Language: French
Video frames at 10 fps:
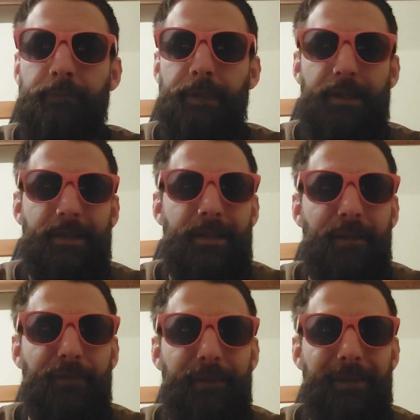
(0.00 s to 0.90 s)
Qu'est-ce qui
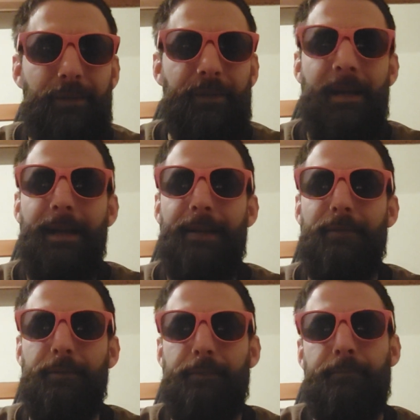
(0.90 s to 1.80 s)
a fait que ça
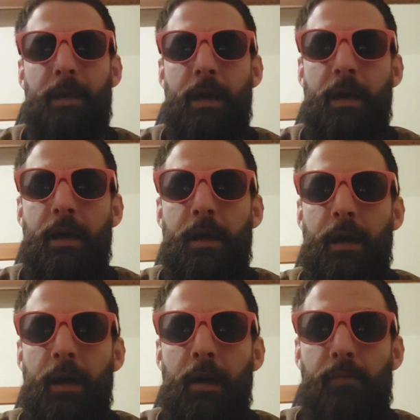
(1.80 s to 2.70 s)
arrive
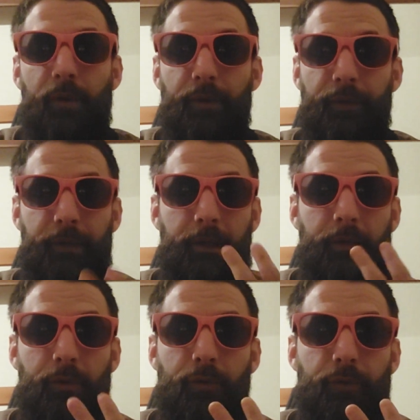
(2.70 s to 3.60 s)
Pourtant, c'est
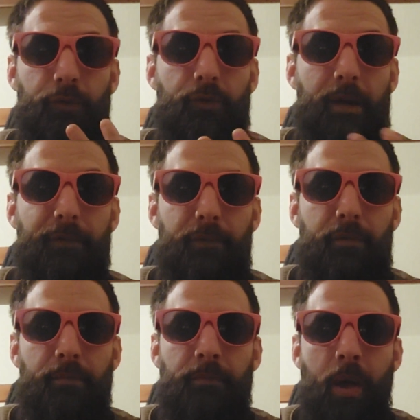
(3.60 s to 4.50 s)
quelque chose que tu as
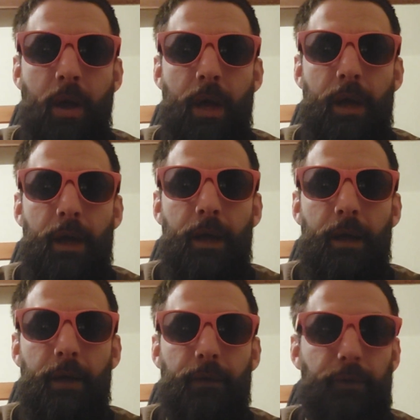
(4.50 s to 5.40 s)
vu
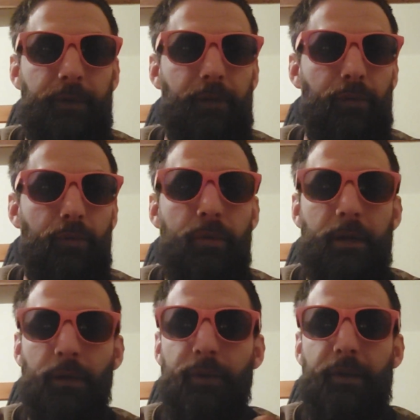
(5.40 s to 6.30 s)
de tes yeux. Il n'y
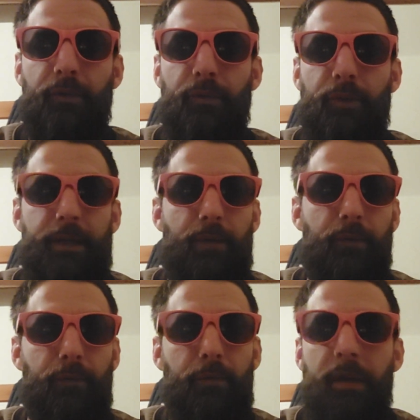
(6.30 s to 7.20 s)
a que tes yeux qui
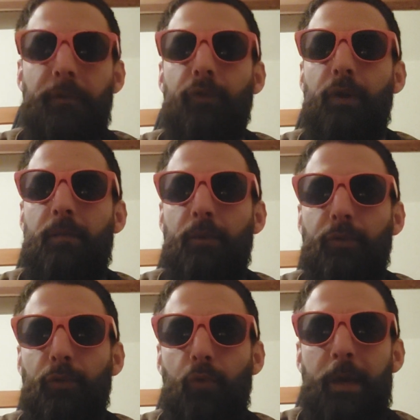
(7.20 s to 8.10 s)
ont vu, et éventuellement
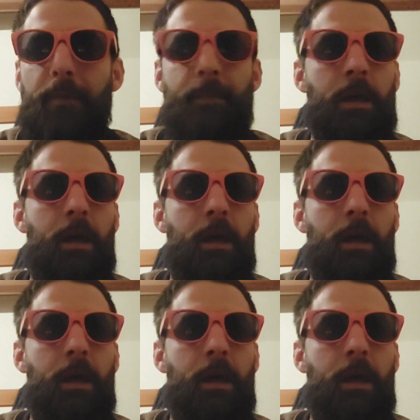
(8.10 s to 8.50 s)
ton ouïe.